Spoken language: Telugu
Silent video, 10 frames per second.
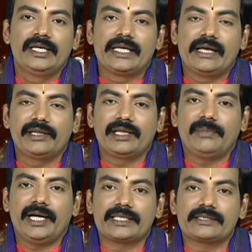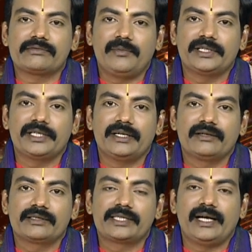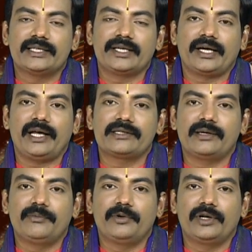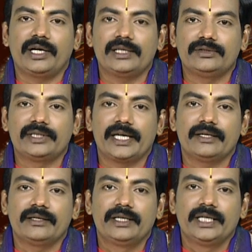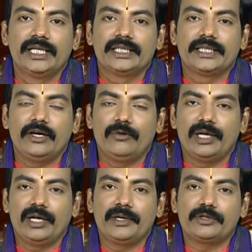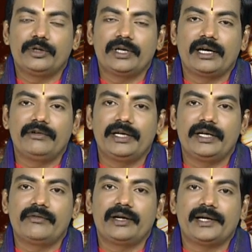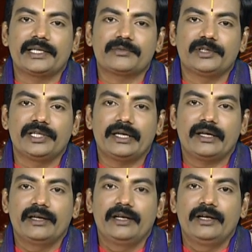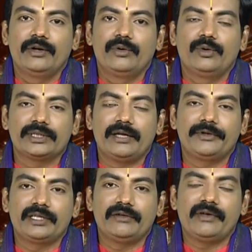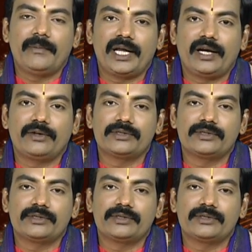జీవిత భాగస్వామి నుంచి సహాయ శాఖలు సంపూర్ణంగా అందుతాయి దైవబలం మీకు తోడుగా ఉండేటువంటి అవకాశం ఉంది నూతన వృత్తి వ్యాపారాలకు